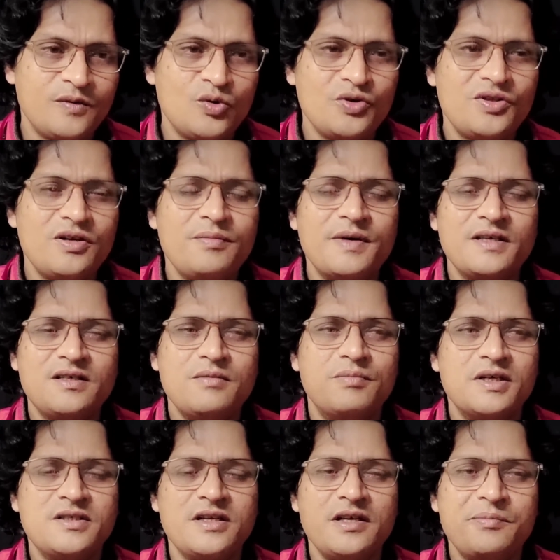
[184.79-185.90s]
तो इतने पैसे
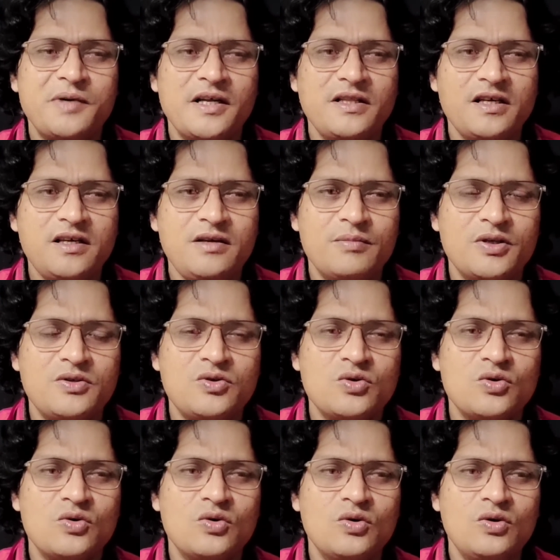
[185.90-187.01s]
बच नहीं पाते कि
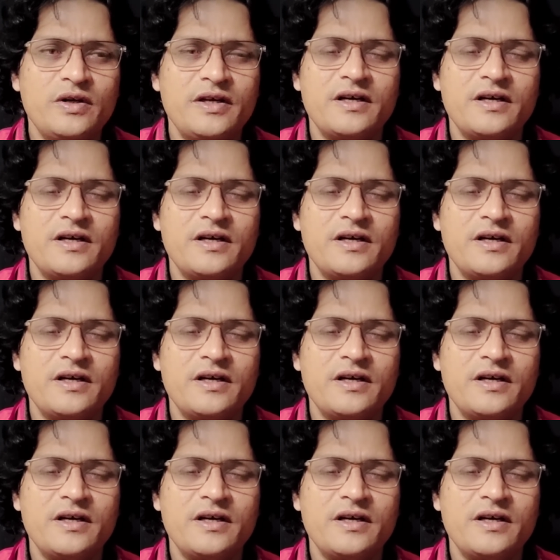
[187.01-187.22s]
बच्चों को